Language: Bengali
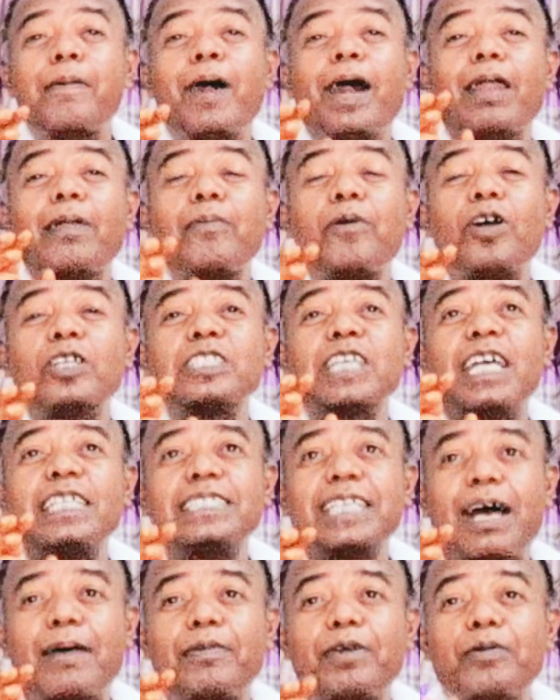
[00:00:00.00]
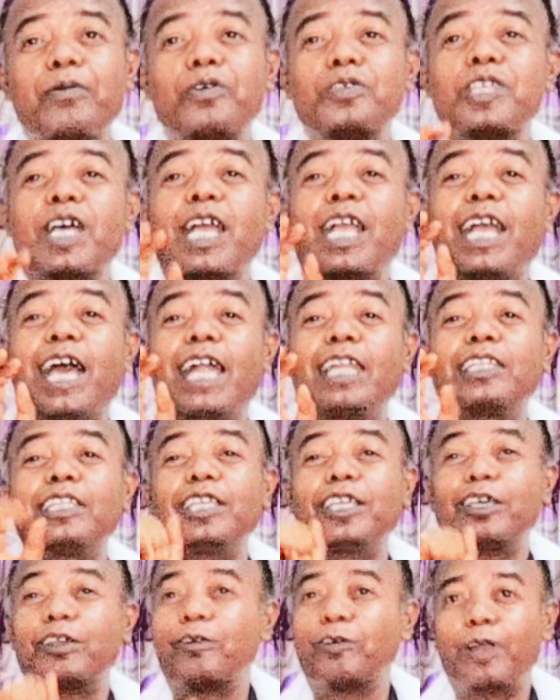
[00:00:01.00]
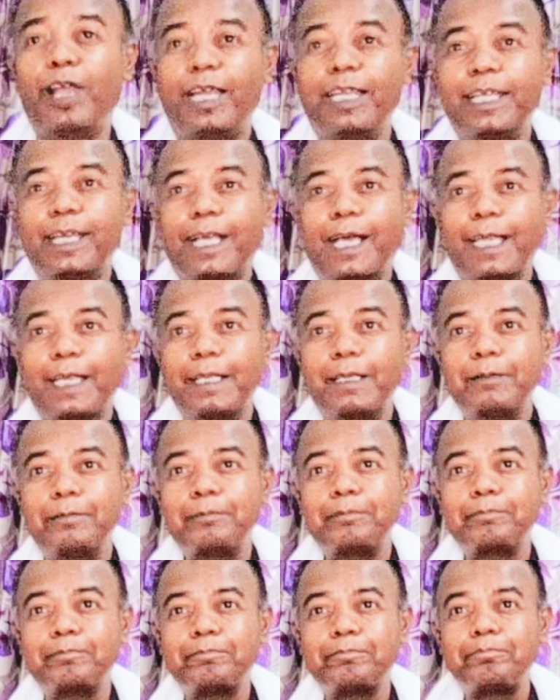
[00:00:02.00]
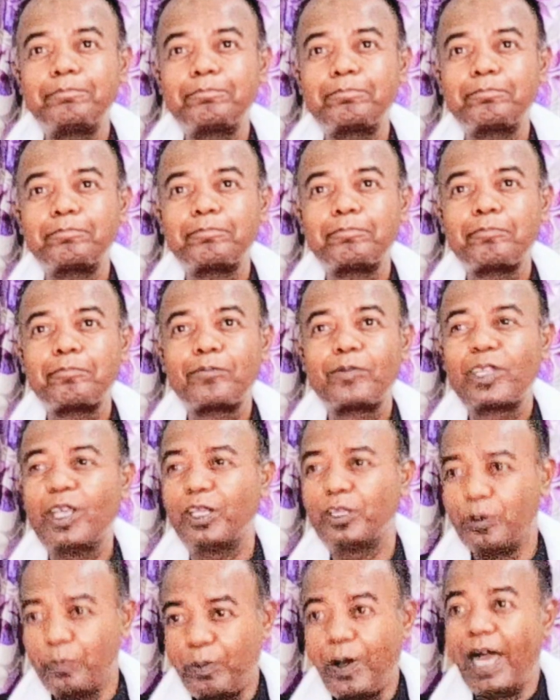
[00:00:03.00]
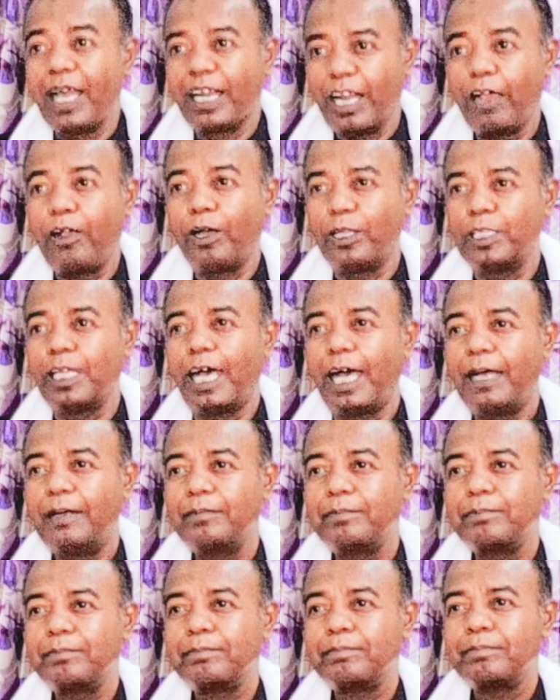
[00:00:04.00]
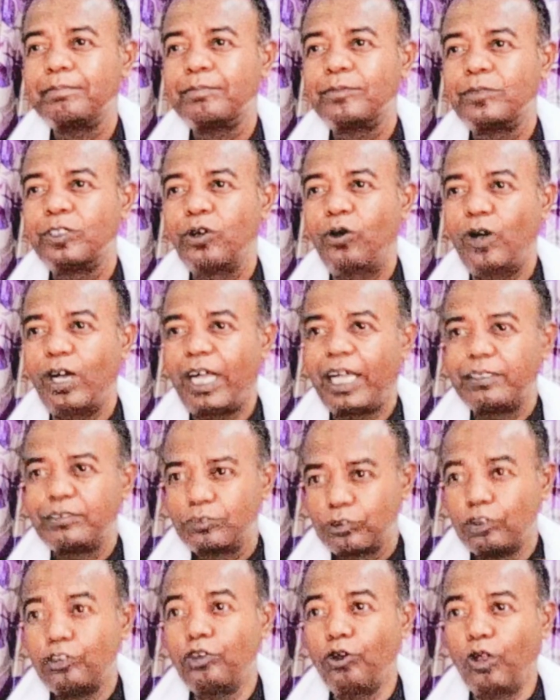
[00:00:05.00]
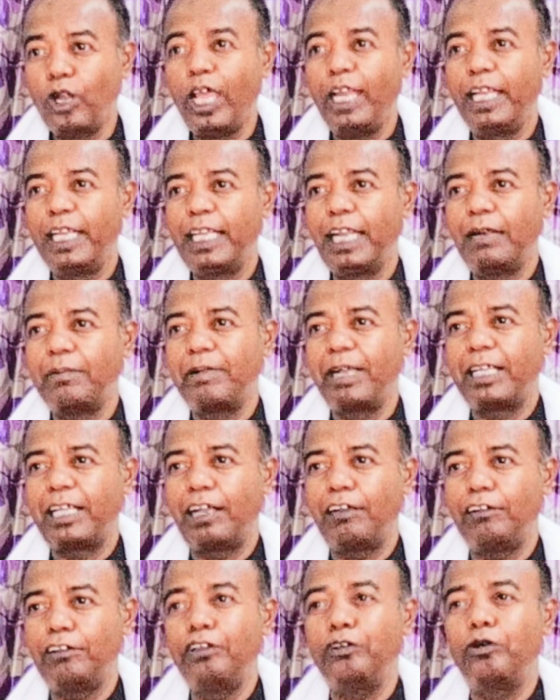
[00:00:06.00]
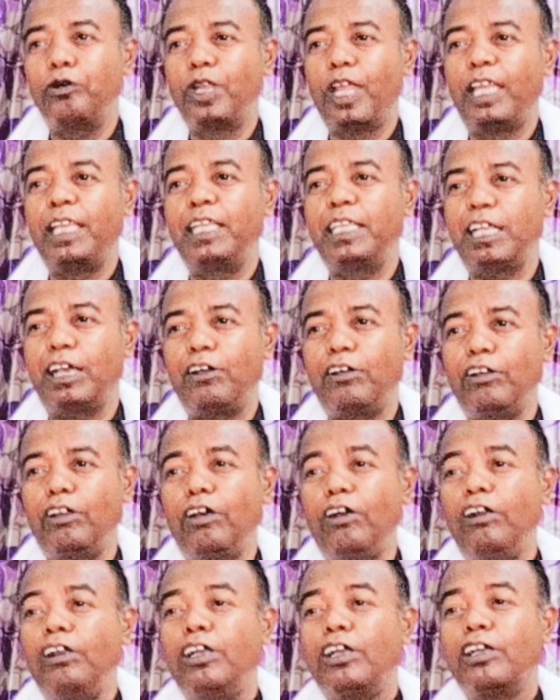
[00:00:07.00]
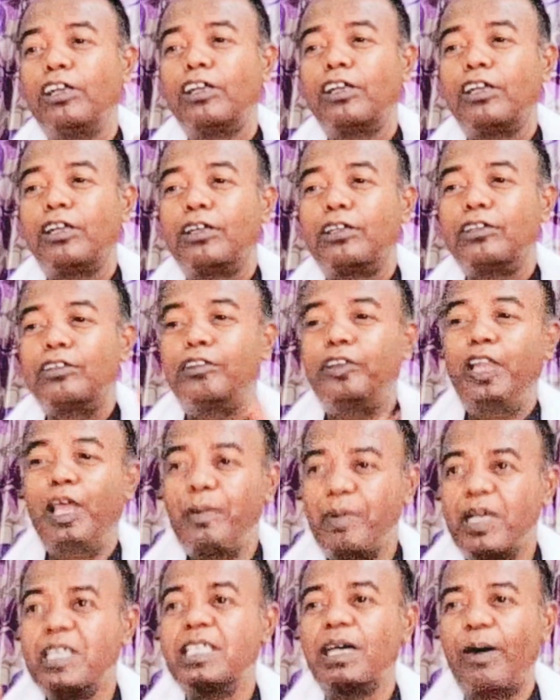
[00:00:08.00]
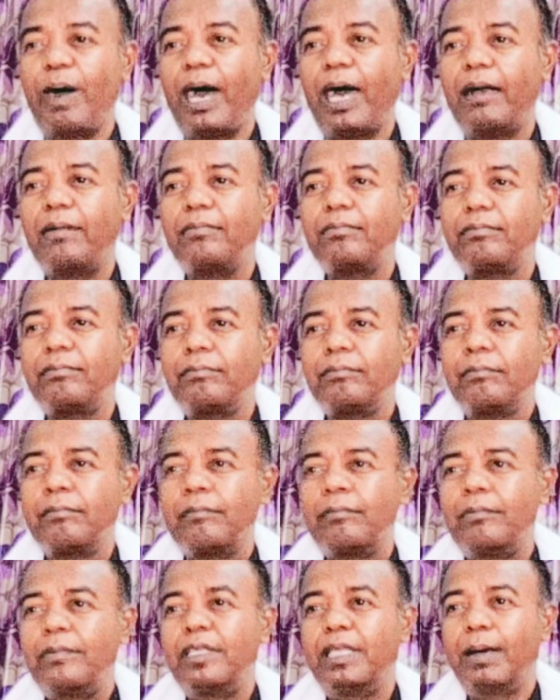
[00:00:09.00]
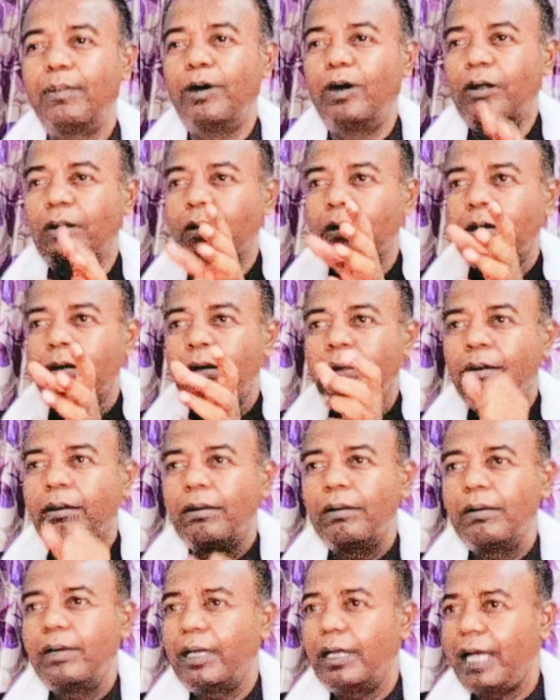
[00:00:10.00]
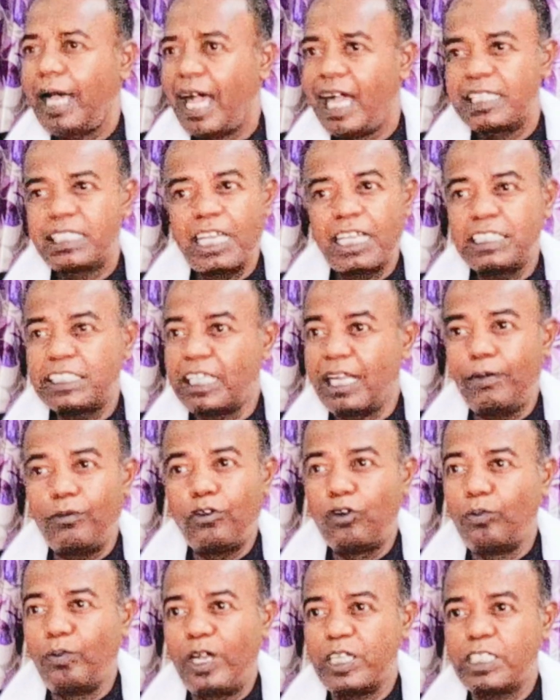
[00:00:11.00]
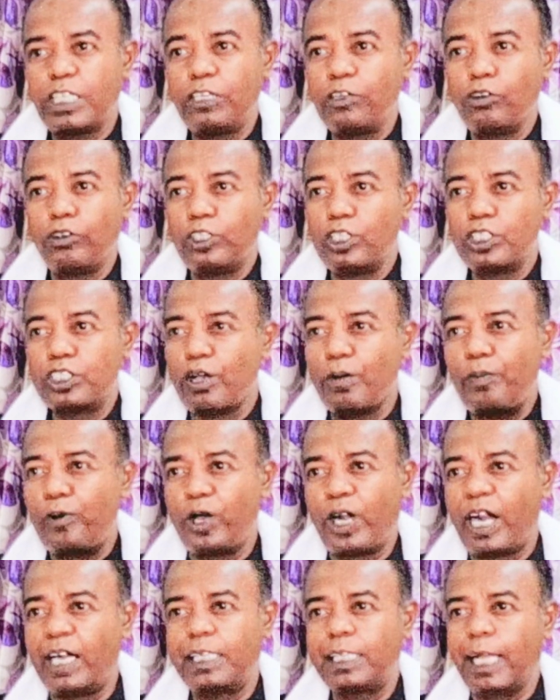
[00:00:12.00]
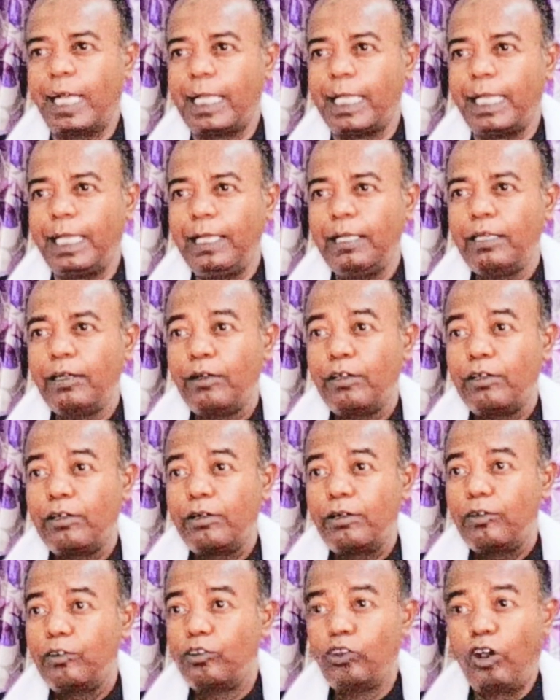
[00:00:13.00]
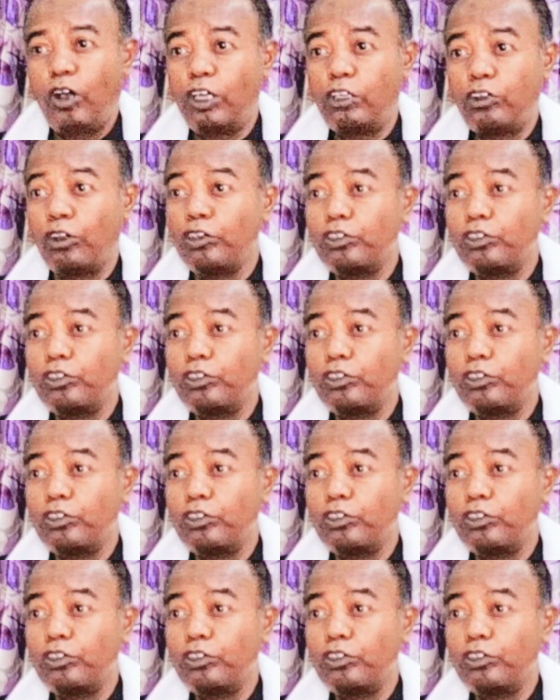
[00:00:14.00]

এবার মজা যাবে বোঝা কার্তিকের ওলানির কালে এত বাংলা কথা শুধু ওলানিটার ব্যাখ্যা করি ওলানিটা হলো নেমে যাওয়া যেমন আষাঢ় শ্রাবণ মাসে নদী সব ভরাট থাকে জল